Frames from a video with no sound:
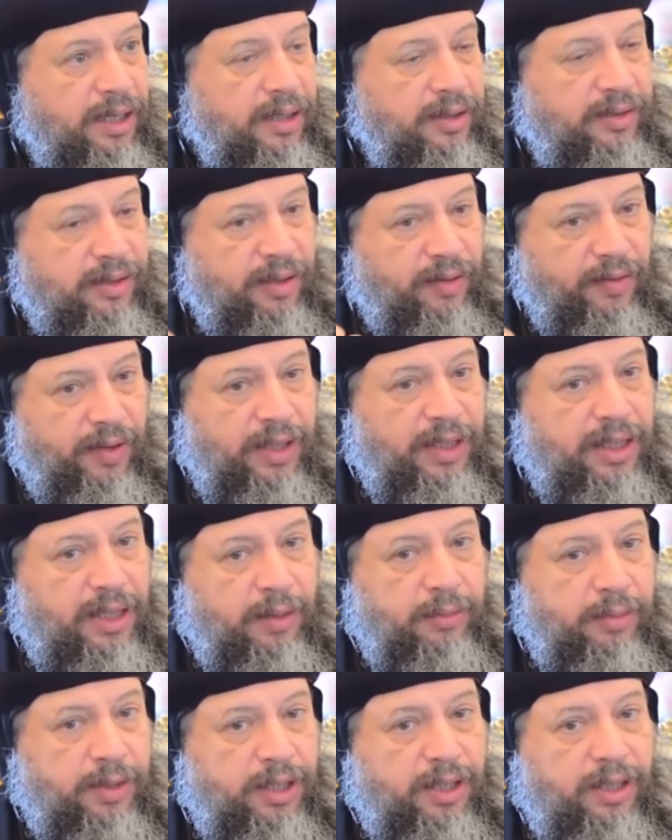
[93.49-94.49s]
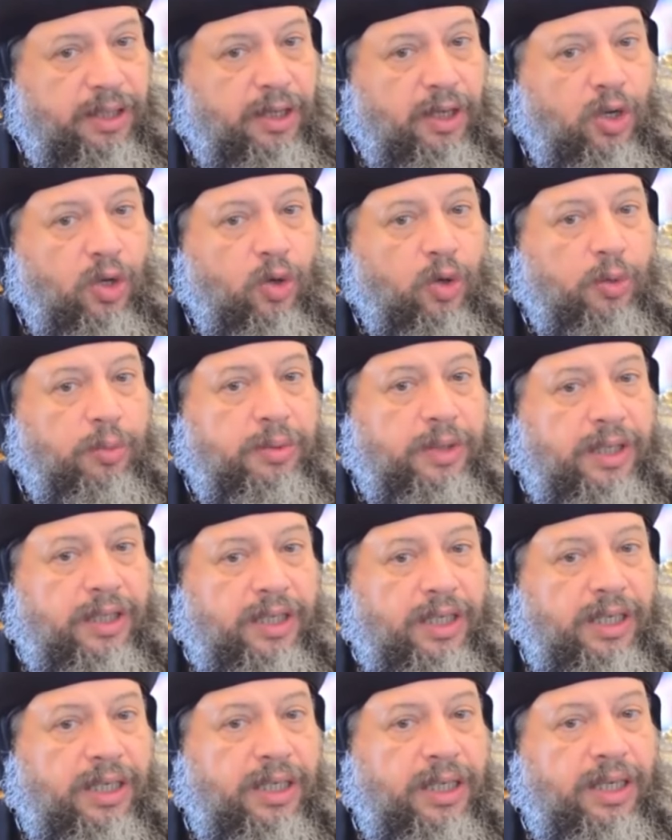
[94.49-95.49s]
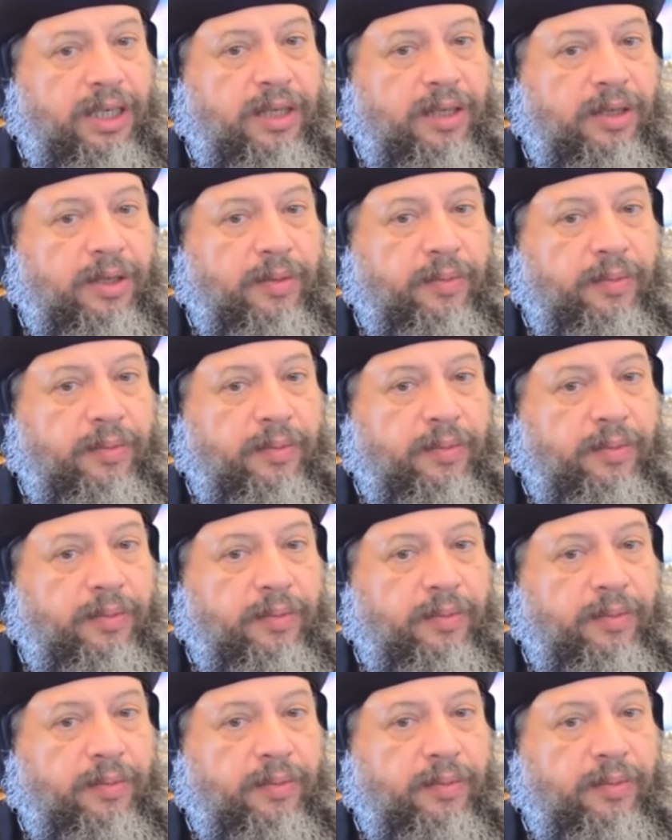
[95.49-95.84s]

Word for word: استفدنا بيه وابتدينا